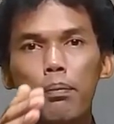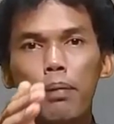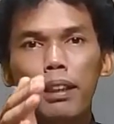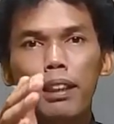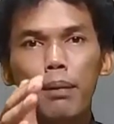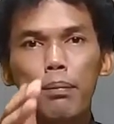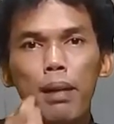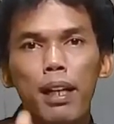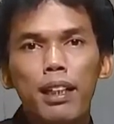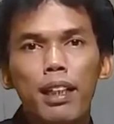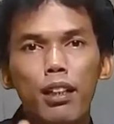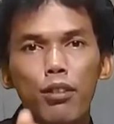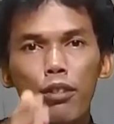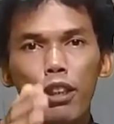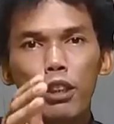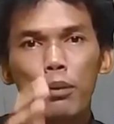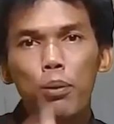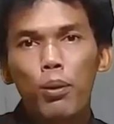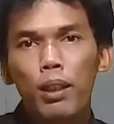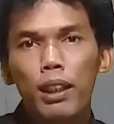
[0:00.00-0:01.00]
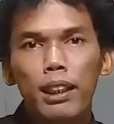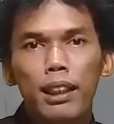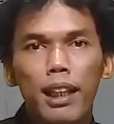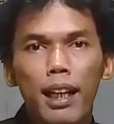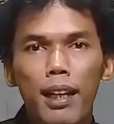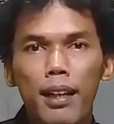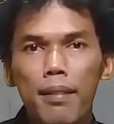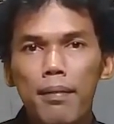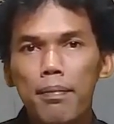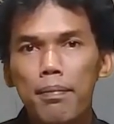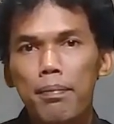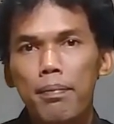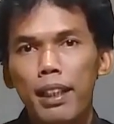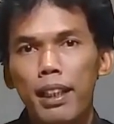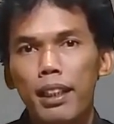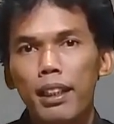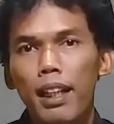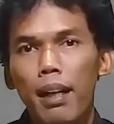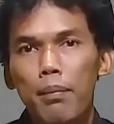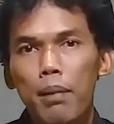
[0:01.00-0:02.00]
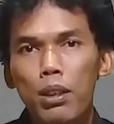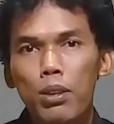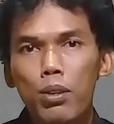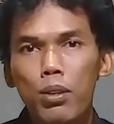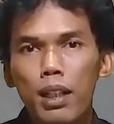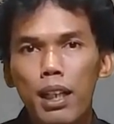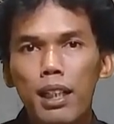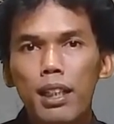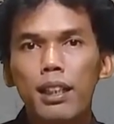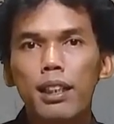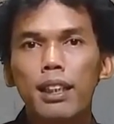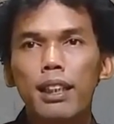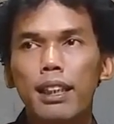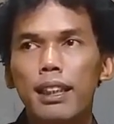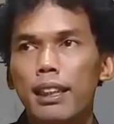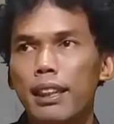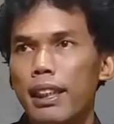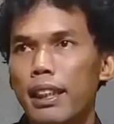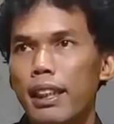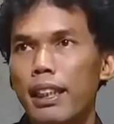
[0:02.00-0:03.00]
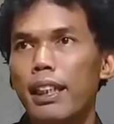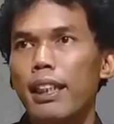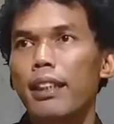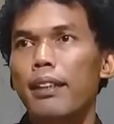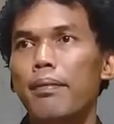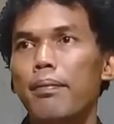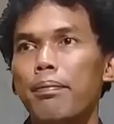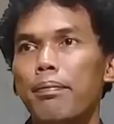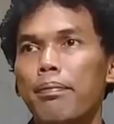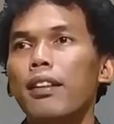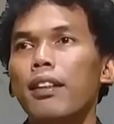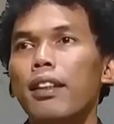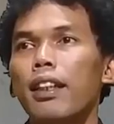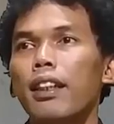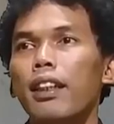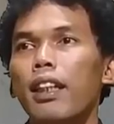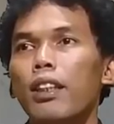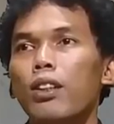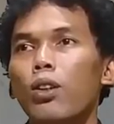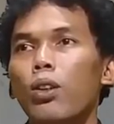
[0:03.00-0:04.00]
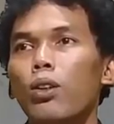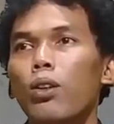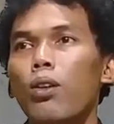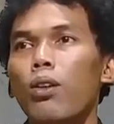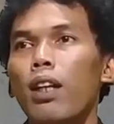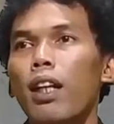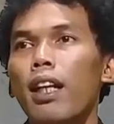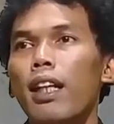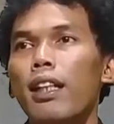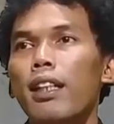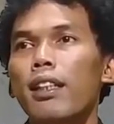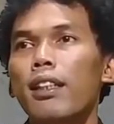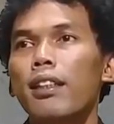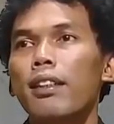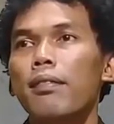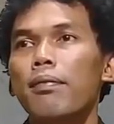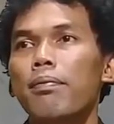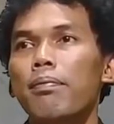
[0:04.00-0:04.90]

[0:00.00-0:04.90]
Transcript: pertemanan Facebook kita. Kita masukkan di sini. Kita contohkan